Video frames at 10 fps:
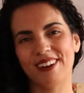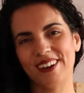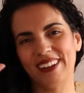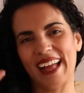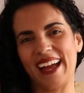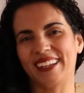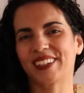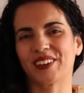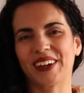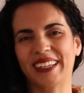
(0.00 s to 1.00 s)
Olá,
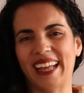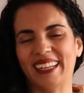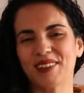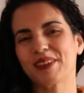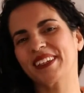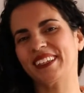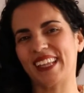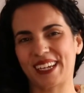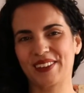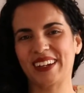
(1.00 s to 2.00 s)
eu sou a Renata e você
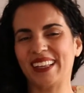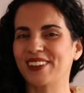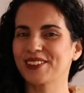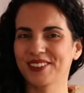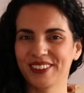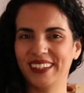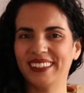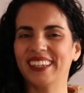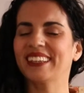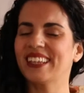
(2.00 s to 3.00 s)
está aqui no canal do Tudo
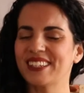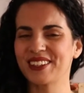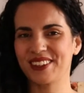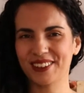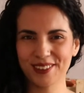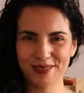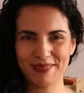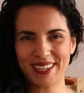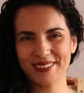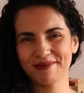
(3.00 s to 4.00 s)
Receitas no
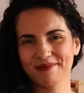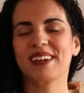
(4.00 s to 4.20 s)
YouTube.